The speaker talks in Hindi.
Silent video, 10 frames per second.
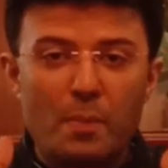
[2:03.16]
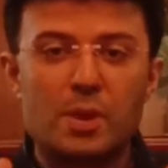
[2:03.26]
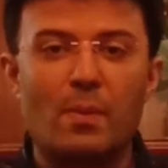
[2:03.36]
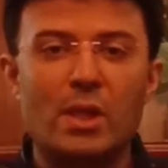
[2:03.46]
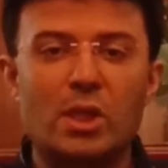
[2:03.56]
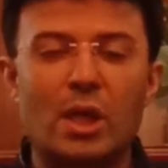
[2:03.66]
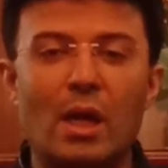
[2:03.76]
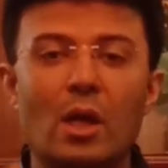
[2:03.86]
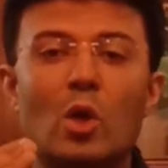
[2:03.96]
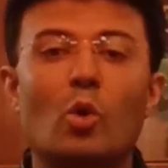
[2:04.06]
को आप समझ
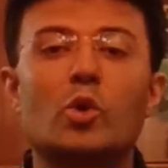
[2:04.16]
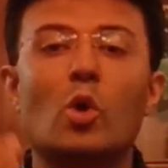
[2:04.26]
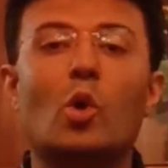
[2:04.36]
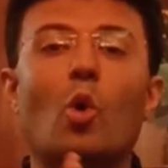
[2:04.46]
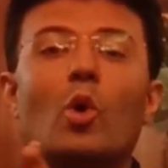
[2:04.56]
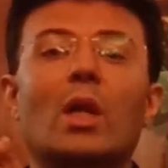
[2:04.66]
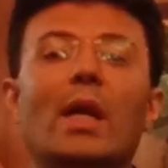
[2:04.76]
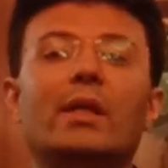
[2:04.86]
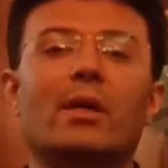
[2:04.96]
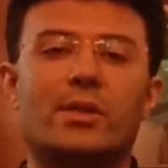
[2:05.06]
के उसको
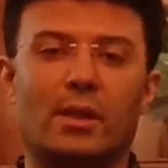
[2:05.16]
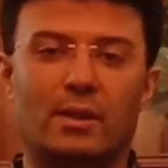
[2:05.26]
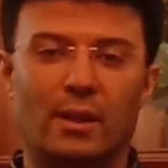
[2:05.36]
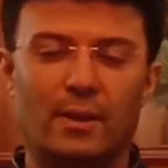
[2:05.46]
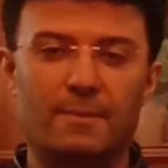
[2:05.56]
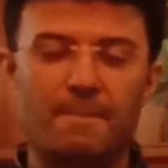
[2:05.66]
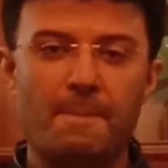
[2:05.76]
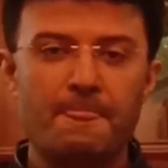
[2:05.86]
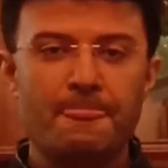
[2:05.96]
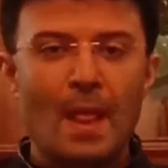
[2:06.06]
कोरलेट कर सकते हैं
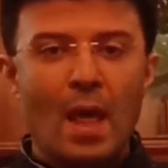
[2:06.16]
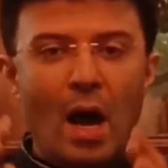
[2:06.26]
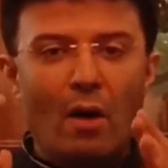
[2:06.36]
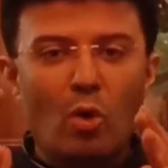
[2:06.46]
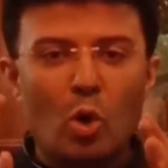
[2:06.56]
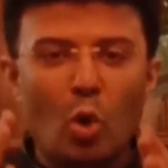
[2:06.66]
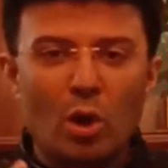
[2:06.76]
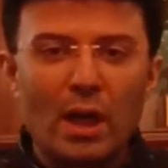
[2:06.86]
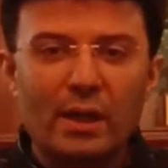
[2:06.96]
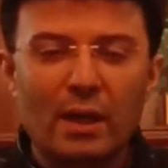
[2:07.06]
अब वो
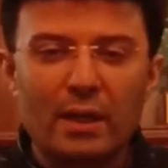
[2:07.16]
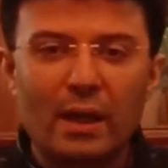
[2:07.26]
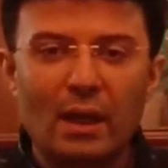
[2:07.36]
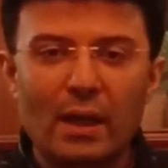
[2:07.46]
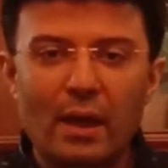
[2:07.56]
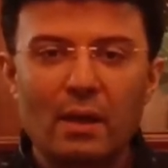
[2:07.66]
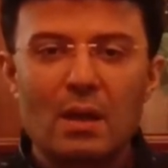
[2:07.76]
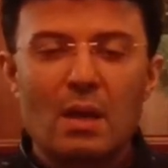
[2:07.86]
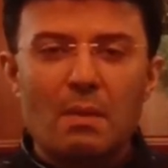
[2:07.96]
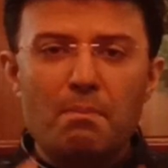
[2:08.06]
कोरलेट करने के लिए
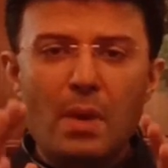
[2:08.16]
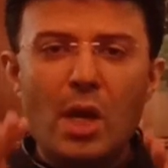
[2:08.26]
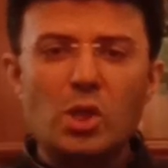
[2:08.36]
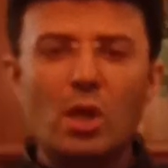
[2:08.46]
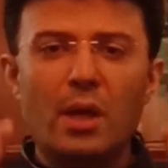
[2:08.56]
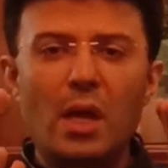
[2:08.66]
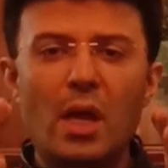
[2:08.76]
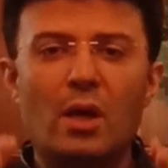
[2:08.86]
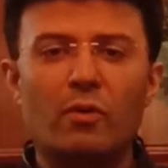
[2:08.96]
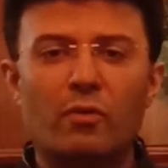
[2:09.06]
मेजर
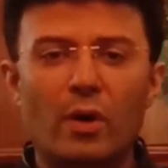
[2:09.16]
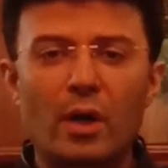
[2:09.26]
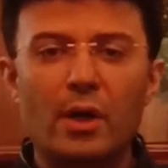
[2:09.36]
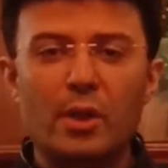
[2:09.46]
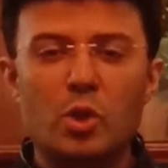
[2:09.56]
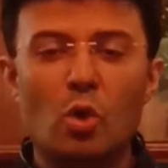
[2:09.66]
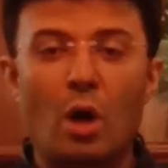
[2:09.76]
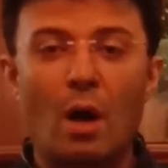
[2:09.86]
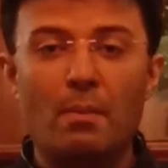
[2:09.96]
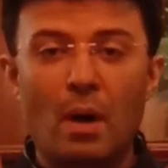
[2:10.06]
एक वर्ड जो
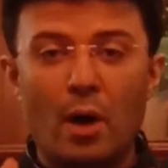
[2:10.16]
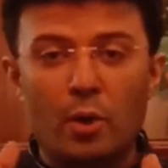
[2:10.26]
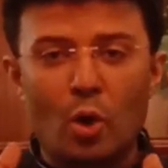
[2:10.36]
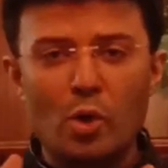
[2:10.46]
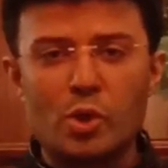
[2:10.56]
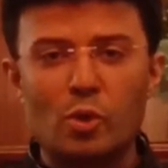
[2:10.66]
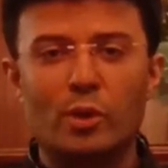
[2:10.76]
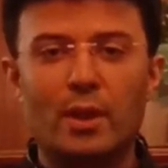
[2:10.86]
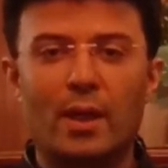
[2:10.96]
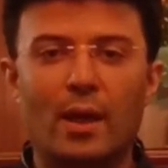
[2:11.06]
हम हर रोज
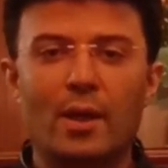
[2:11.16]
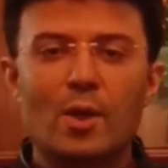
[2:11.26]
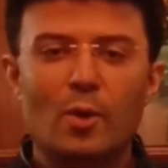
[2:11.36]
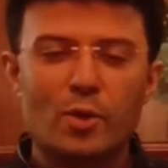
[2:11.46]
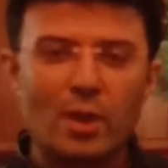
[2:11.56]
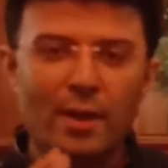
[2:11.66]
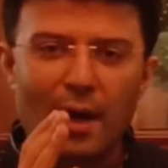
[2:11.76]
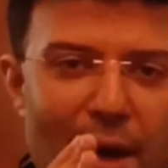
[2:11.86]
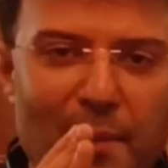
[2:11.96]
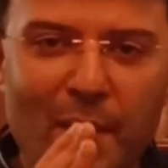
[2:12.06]
सुनते हैं उसका
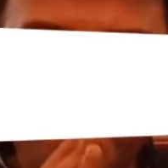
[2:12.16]
नाम